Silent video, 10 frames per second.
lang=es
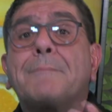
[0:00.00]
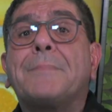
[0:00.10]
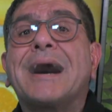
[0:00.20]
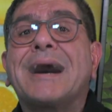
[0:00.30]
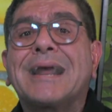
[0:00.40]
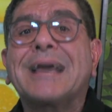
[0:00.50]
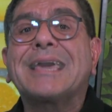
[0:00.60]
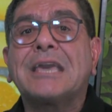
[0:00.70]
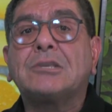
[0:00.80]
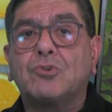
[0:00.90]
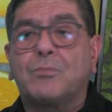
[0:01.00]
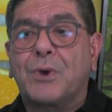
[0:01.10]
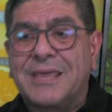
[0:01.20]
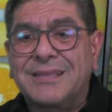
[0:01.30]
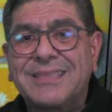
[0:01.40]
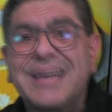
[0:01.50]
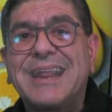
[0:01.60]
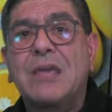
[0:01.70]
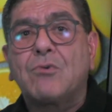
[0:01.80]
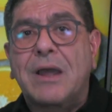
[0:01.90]
para que yo pueda
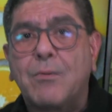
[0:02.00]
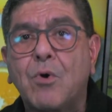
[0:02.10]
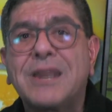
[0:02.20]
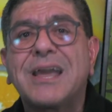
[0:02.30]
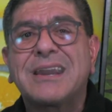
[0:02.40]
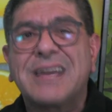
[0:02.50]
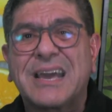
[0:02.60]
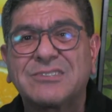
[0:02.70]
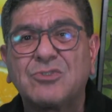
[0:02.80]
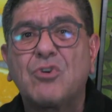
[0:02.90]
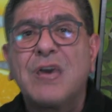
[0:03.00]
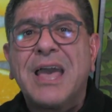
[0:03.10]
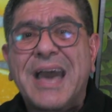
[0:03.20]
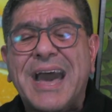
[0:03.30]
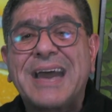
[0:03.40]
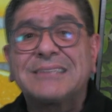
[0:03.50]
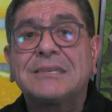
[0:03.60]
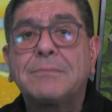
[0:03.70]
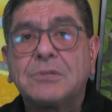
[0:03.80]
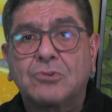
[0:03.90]
tener una buena irrigación
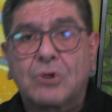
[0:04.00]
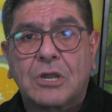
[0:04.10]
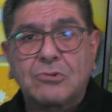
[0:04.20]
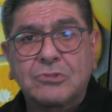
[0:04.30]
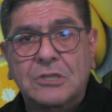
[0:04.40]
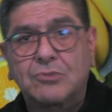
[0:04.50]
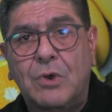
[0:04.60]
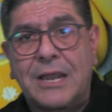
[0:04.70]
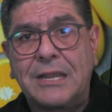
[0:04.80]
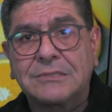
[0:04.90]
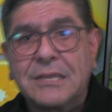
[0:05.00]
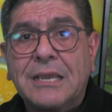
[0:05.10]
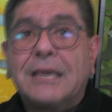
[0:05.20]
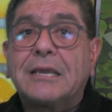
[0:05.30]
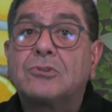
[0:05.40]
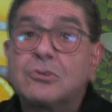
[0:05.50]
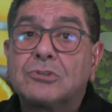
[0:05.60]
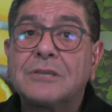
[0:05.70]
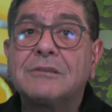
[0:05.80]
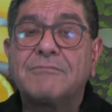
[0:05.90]
hacia mis órganos sexuales.
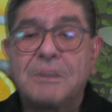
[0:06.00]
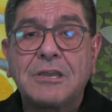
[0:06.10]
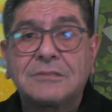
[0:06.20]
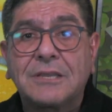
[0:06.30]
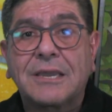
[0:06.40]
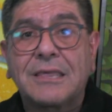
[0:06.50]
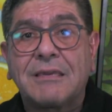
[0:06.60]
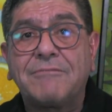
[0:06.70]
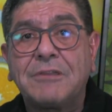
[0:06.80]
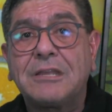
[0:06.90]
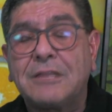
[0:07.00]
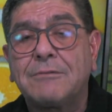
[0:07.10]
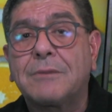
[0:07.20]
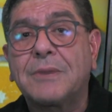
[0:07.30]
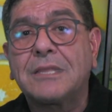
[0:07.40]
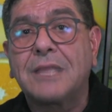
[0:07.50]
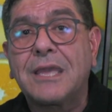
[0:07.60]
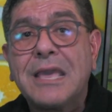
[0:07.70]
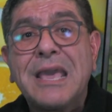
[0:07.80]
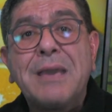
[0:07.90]
Entonces, fíjense que
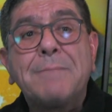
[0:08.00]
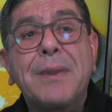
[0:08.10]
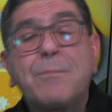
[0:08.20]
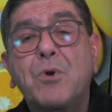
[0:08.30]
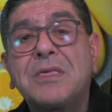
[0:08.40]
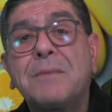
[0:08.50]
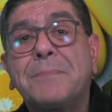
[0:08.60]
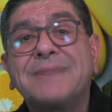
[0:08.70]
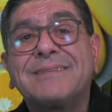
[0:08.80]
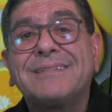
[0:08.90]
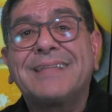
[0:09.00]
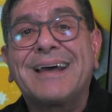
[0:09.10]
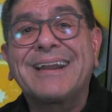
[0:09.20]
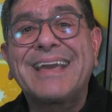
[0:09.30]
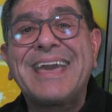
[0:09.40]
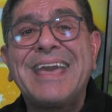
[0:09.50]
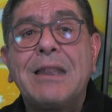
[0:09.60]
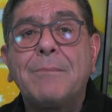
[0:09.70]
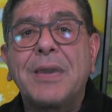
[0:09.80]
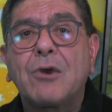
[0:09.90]
definitivamente me pueden presentar
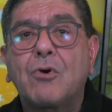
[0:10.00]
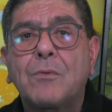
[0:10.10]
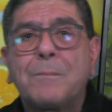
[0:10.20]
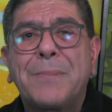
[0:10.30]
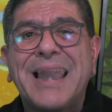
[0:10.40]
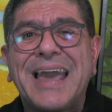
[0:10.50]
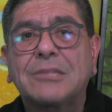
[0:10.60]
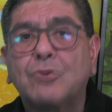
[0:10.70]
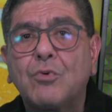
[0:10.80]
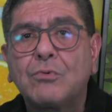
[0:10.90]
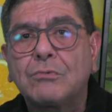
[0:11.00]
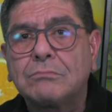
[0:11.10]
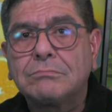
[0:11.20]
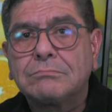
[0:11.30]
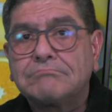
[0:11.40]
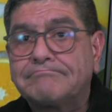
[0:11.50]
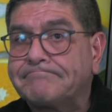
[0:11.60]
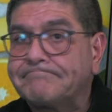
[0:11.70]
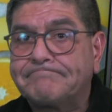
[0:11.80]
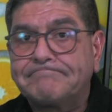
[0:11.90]
el mejor plato
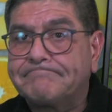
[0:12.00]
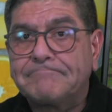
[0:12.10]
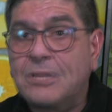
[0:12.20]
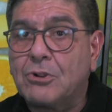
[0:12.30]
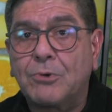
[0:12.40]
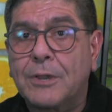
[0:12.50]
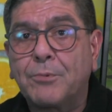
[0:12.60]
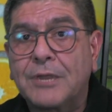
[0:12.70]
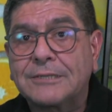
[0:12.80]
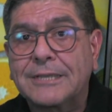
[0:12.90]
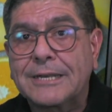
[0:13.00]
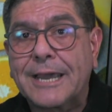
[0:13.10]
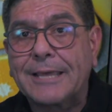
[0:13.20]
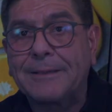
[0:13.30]
y no voy a poder hacer nada.